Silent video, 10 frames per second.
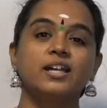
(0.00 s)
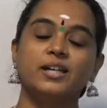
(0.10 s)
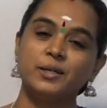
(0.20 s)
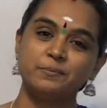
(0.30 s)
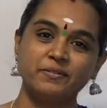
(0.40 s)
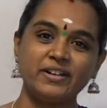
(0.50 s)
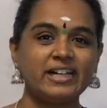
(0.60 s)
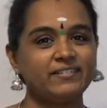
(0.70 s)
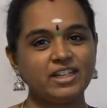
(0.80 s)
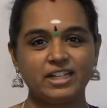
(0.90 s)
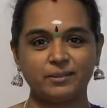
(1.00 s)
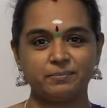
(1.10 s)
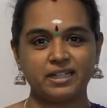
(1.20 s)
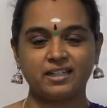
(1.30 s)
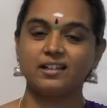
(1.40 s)
நற்பவி டிவி
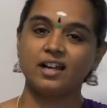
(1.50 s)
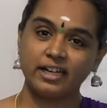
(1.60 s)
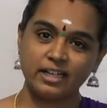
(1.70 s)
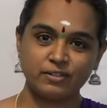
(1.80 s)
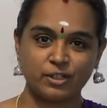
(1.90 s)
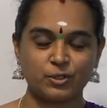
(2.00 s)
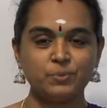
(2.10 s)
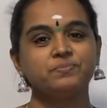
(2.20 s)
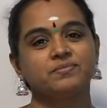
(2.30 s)
நண்பர்கள் அனைவருக்கும்